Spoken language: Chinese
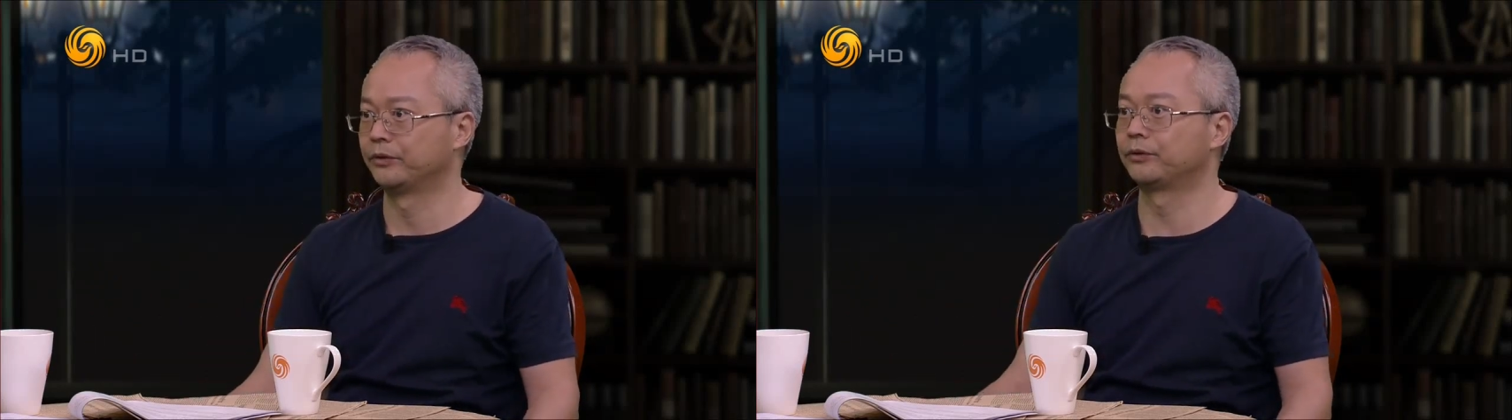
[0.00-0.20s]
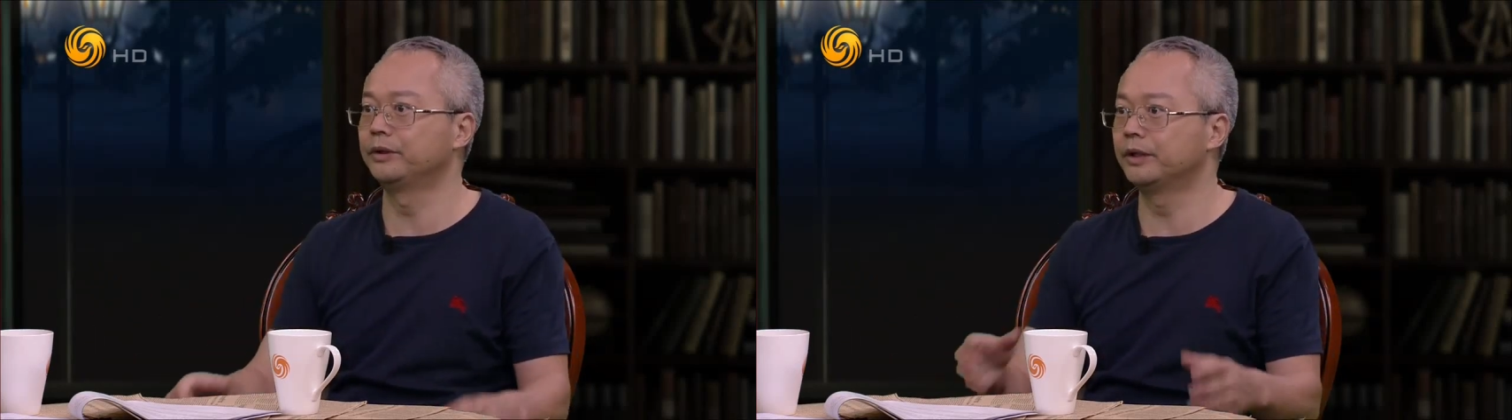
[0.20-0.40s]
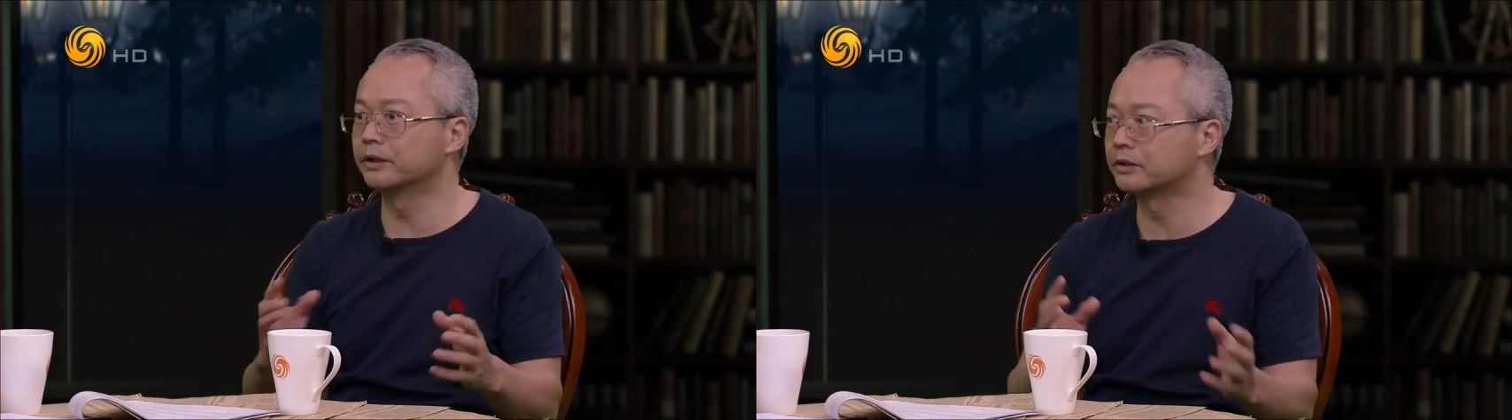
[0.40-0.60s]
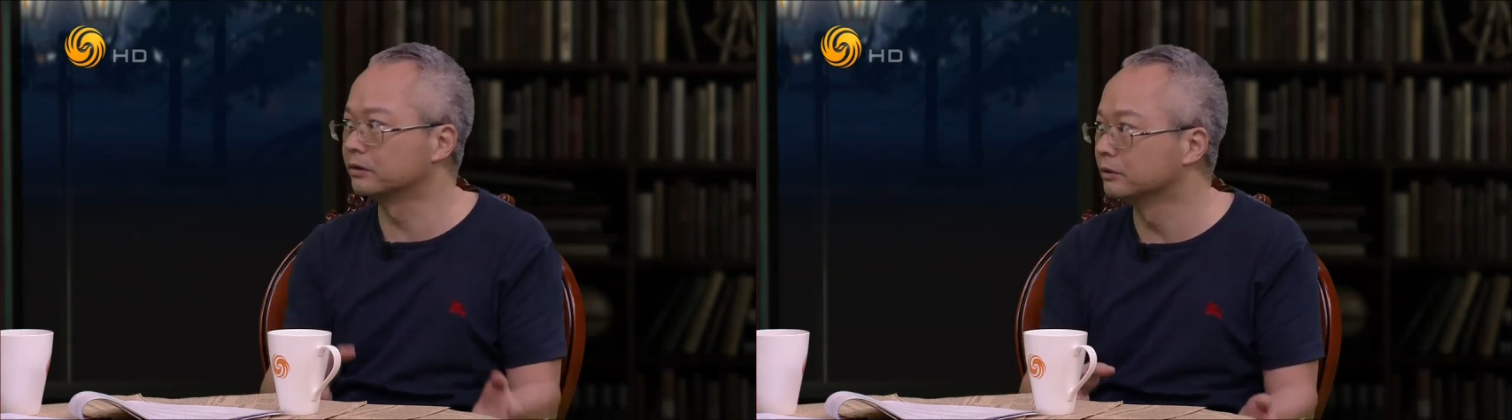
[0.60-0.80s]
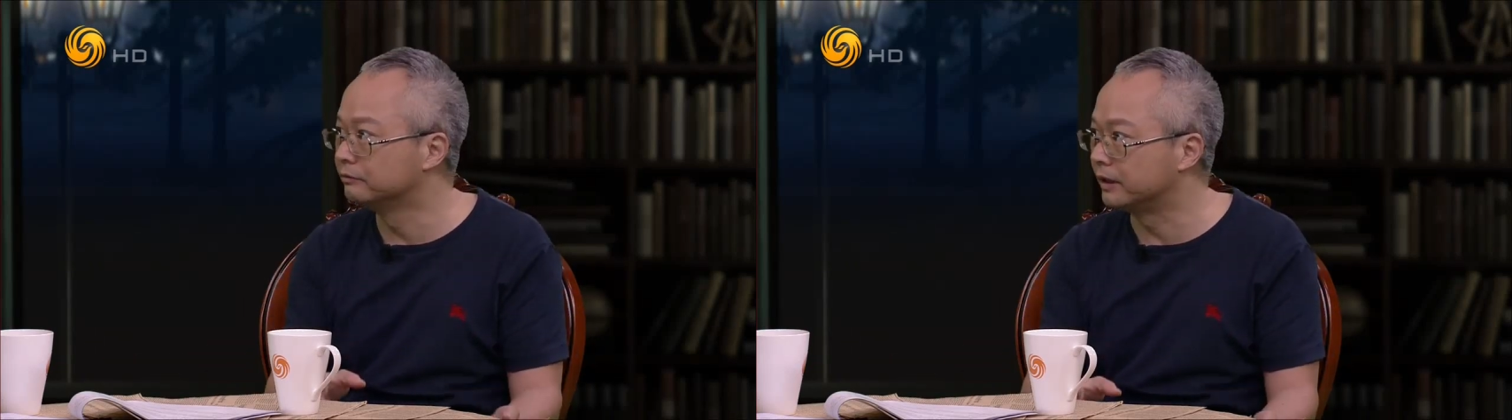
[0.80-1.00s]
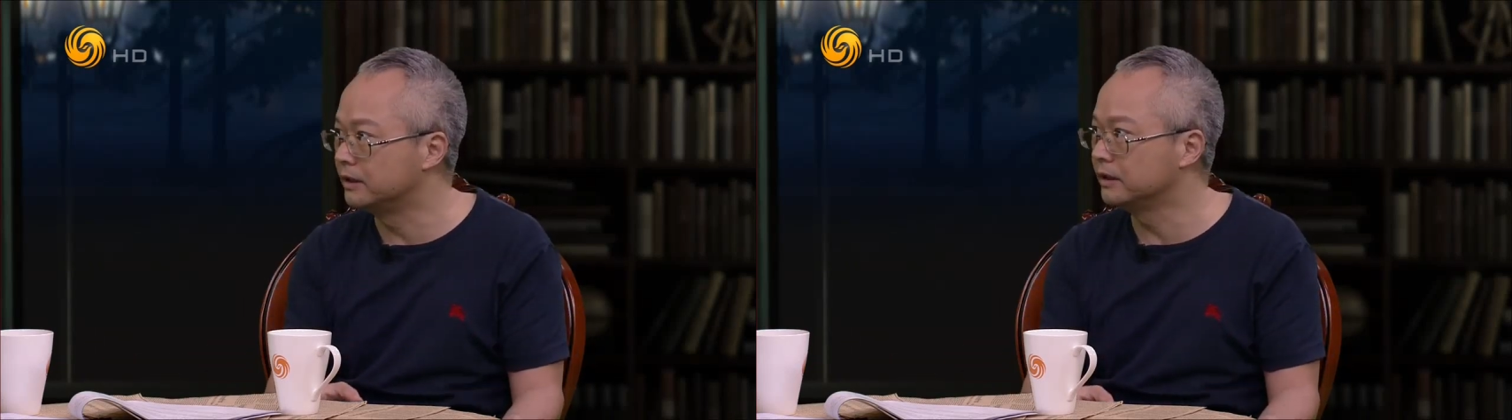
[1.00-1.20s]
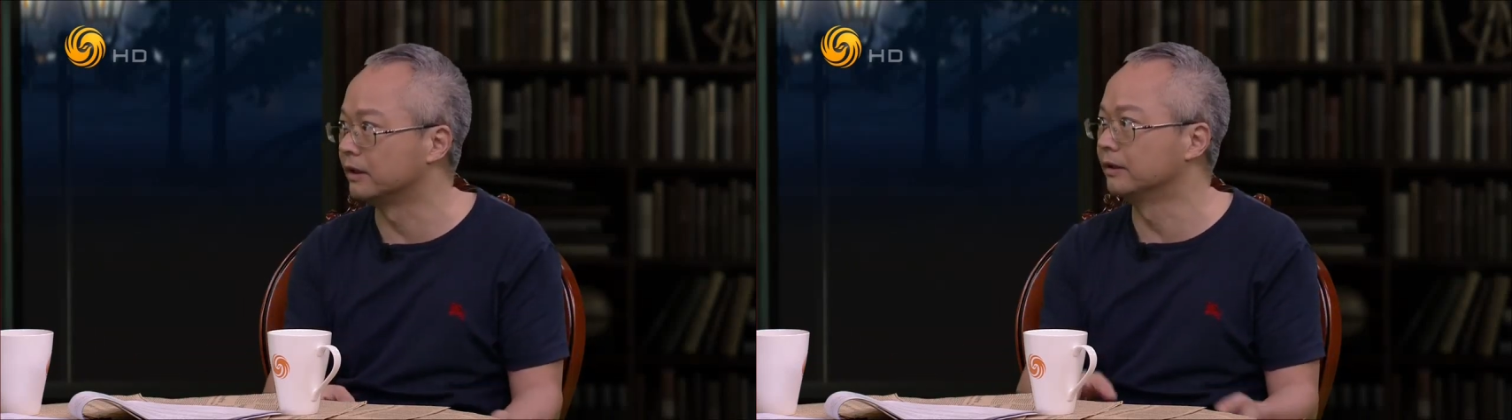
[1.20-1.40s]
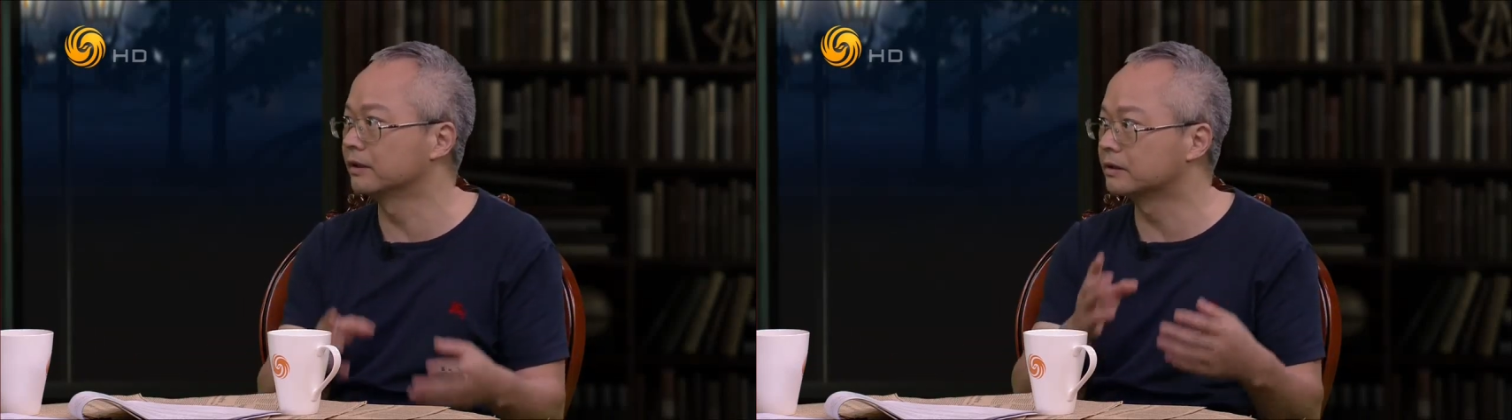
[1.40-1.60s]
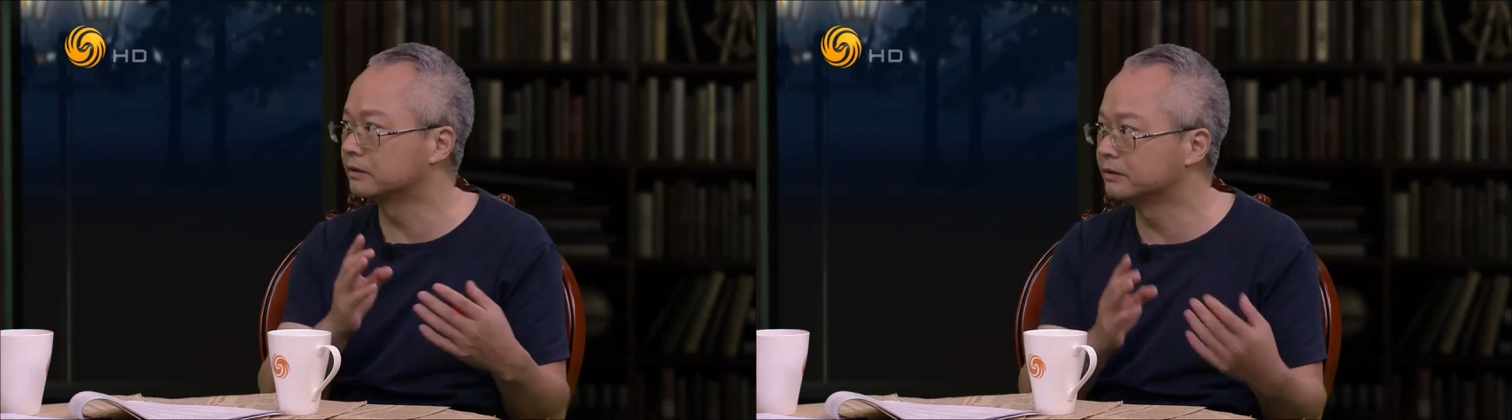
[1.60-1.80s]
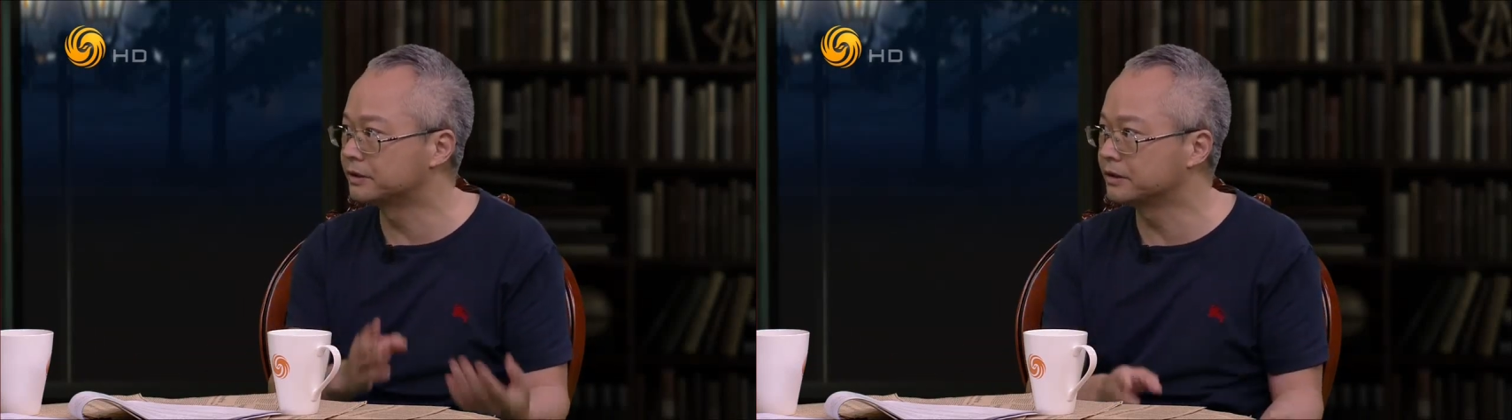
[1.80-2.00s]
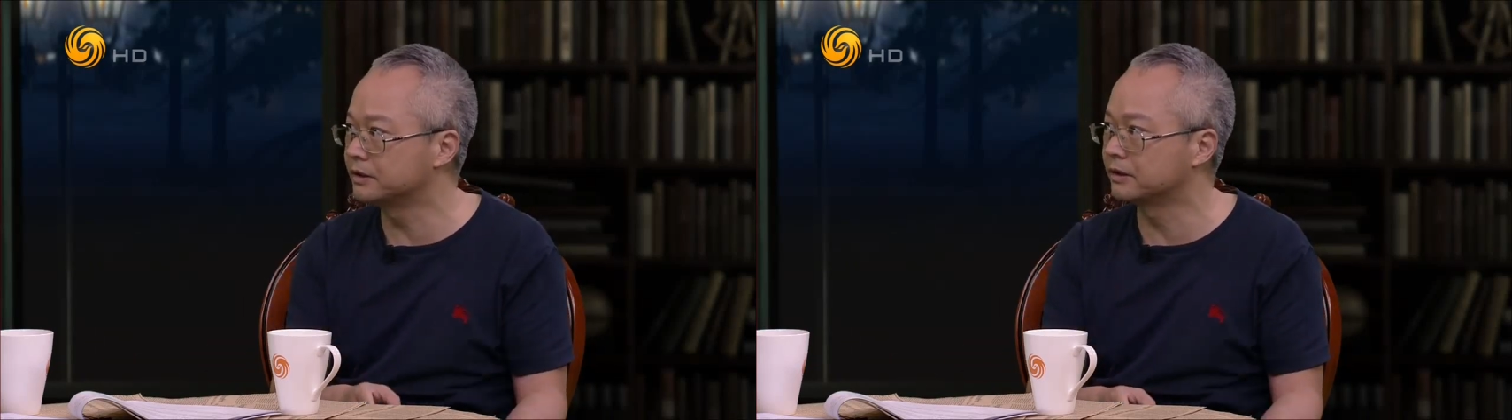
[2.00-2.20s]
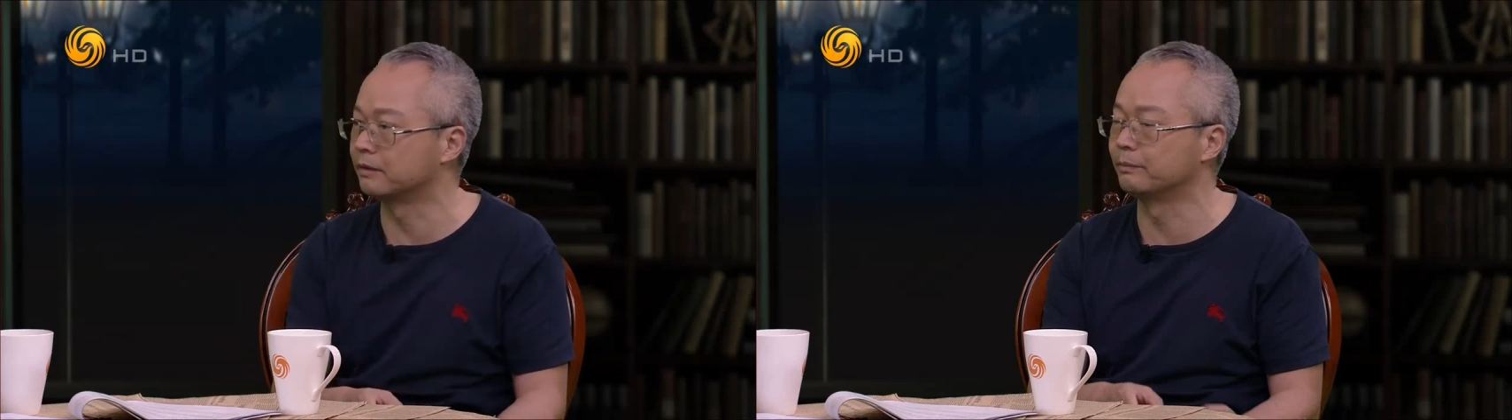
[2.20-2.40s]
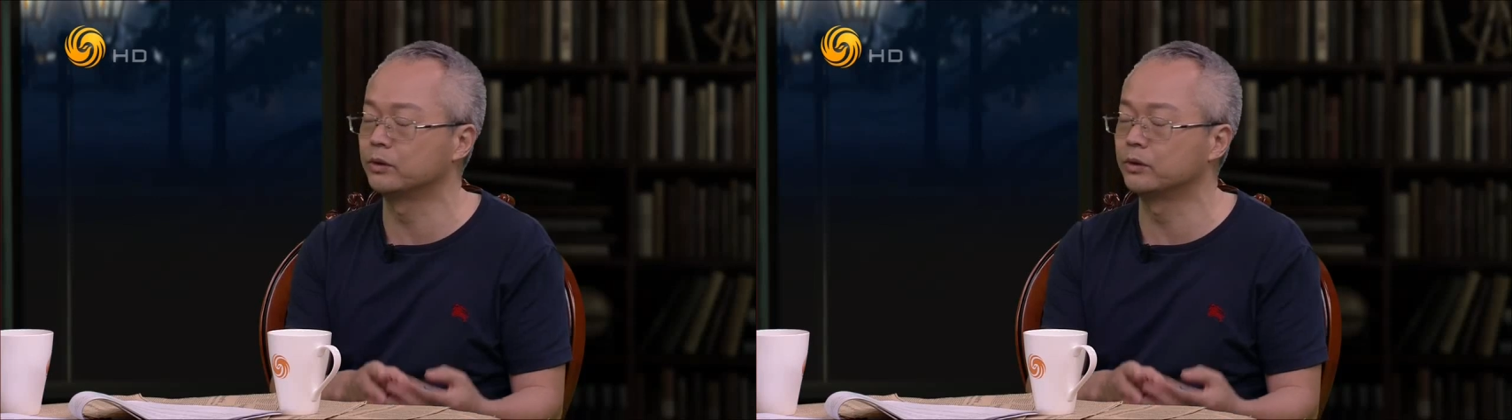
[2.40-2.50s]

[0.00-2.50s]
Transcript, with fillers: 所以那个时候的文人，那个时候的知识人，